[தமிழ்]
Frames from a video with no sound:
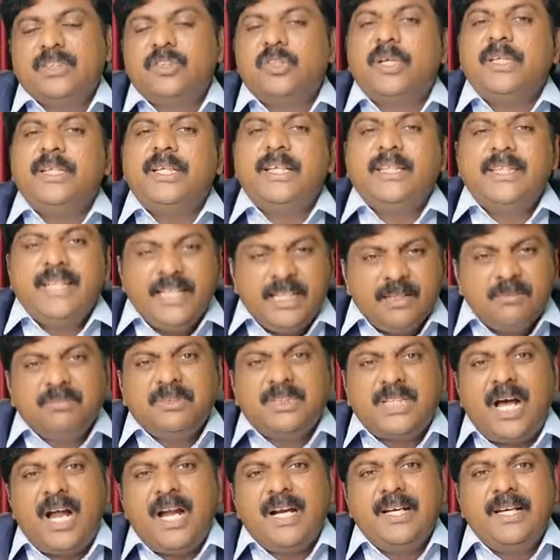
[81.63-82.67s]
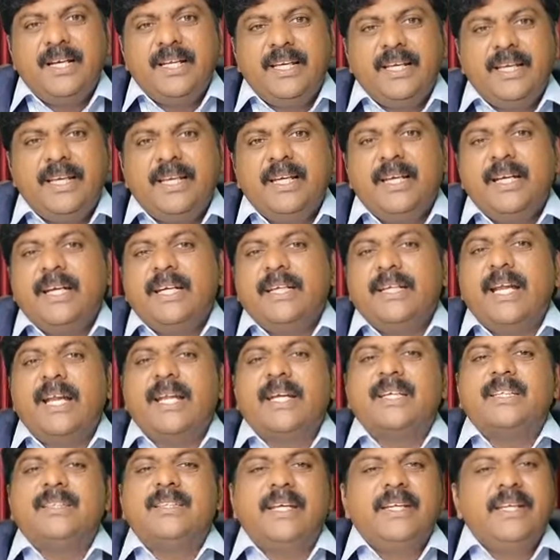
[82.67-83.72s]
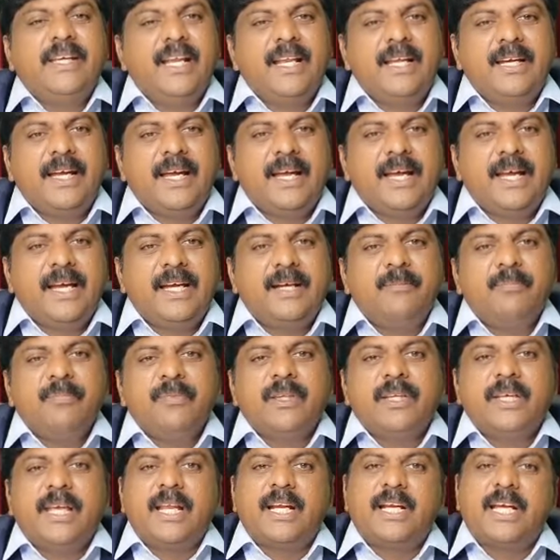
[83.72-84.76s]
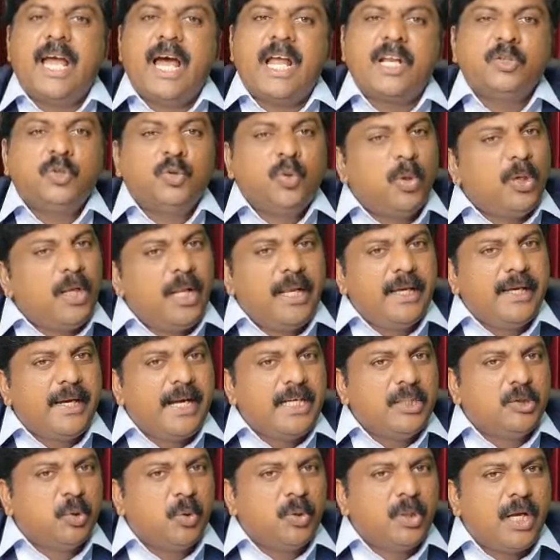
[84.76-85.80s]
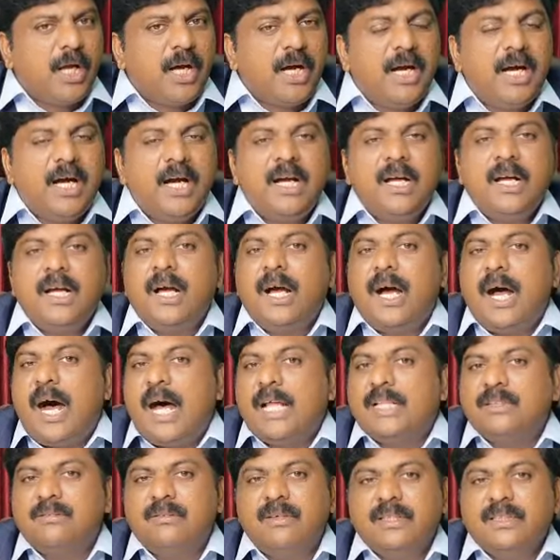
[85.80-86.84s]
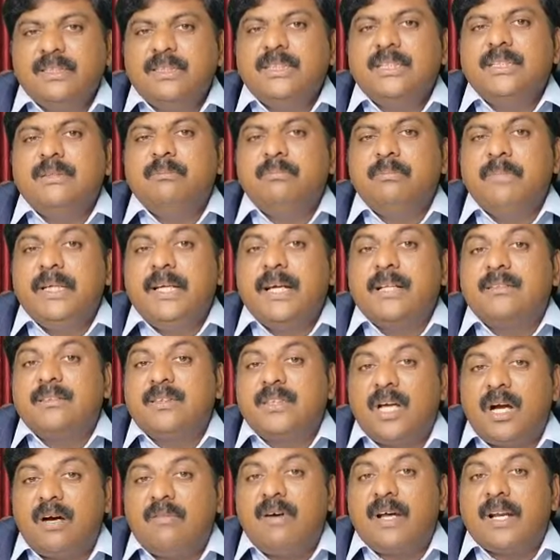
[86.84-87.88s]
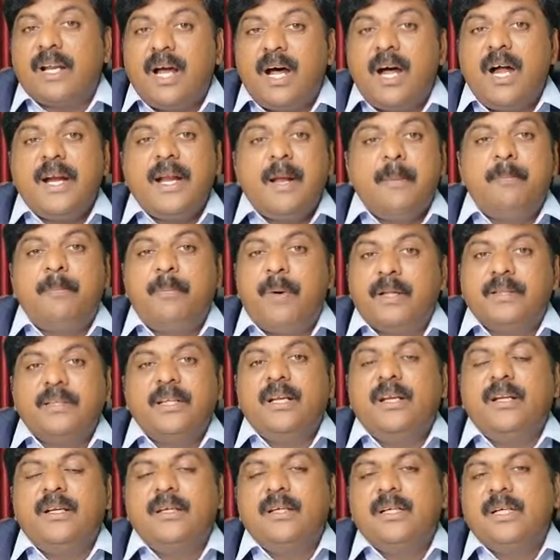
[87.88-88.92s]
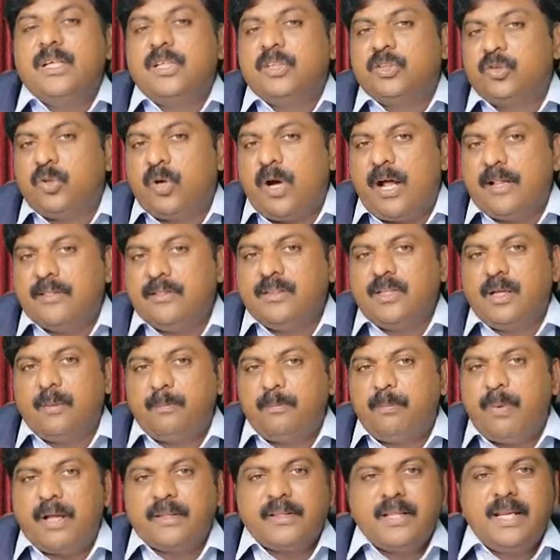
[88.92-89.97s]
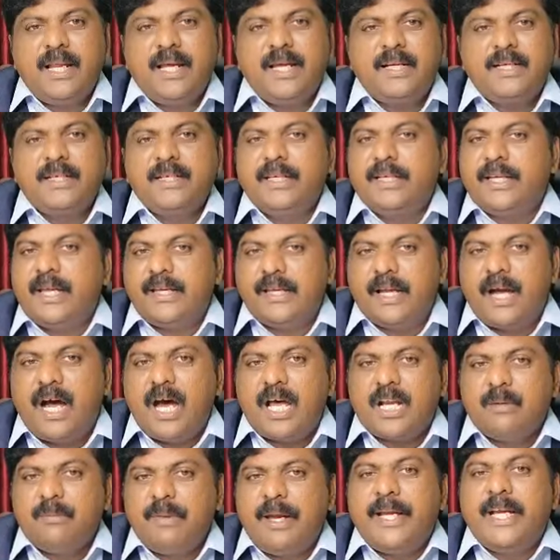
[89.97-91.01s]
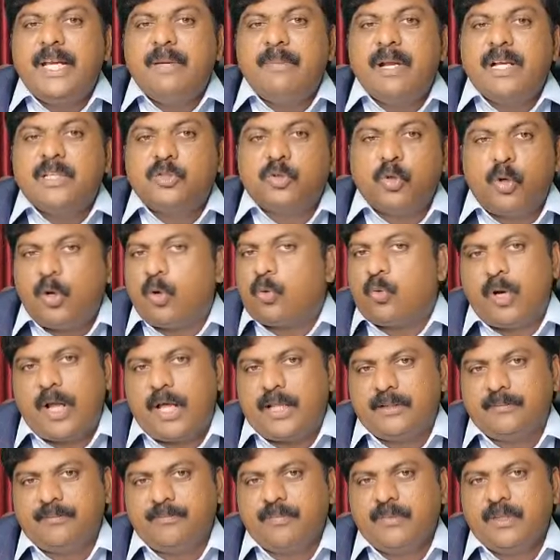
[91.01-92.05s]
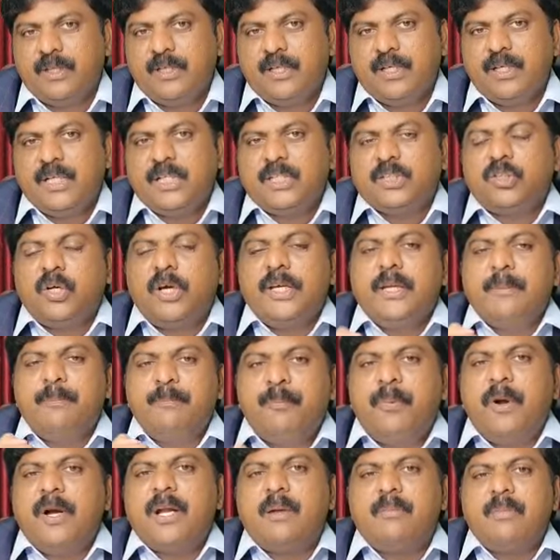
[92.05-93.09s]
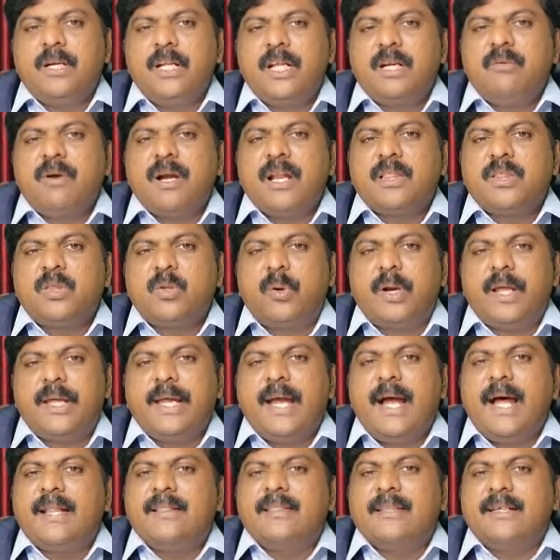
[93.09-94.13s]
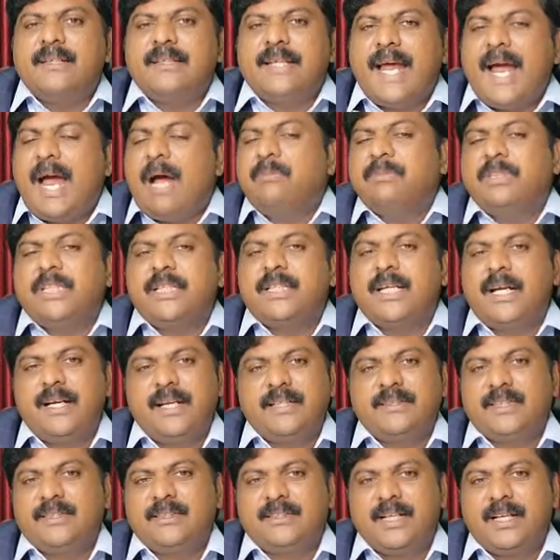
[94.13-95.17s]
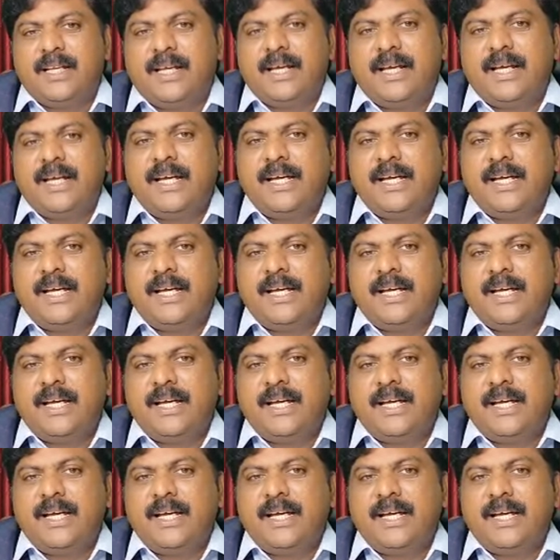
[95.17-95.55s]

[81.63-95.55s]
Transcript: ஸோ இதையும் தாண்டி எனக்கு தெரியலைங்க எனக்கு யாரும் சொல்லலைங்கன்னு சொன்னால் அது வந்து மிக தவறான பதில் ஸோ அந்த பதிலை நீங்கள் யாருமே இனிமேல் சொல்லக்கூடாது ஸோ இப்போ நம்ம நிறுவனத்துடைய அந்த டேர்ம்ஸ் அண்ட் கண்டிஷன்ஸில்